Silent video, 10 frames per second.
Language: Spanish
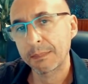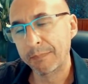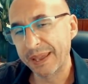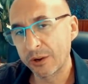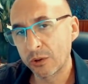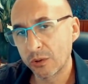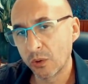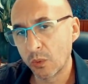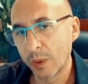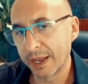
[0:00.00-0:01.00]
pero
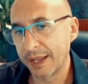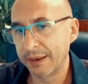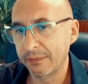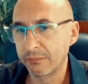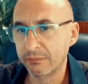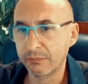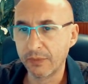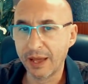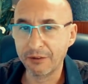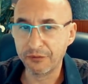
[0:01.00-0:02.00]
juegan
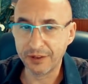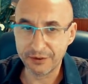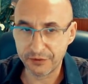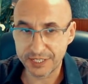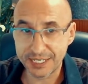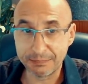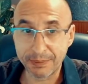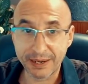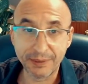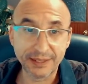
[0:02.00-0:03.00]
alfil F6
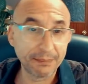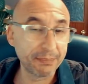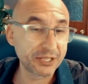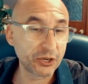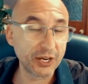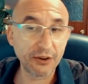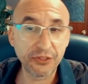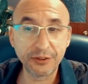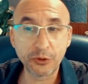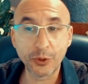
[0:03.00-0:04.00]
para meter presión en el
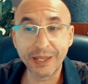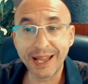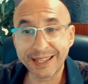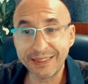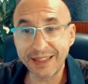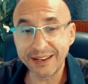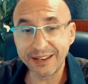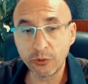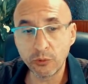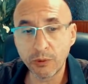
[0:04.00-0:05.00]
centro y aquí
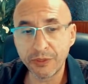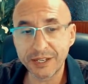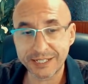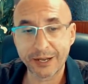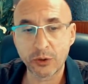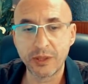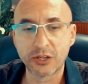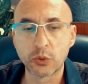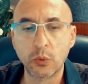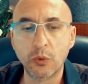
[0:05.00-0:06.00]
Daniel Dubov desarrolla
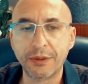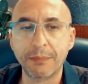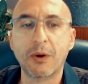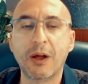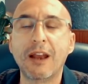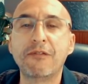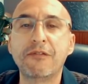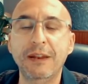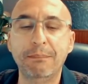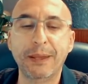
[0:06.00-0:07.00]
su último
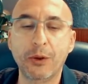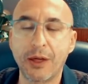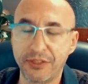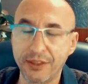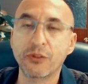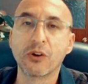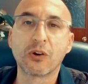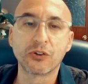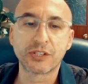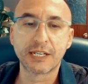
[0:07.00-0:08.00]
alfil pero haciendo
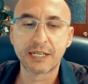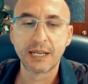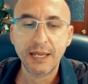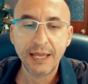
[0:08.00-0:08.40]
cosas.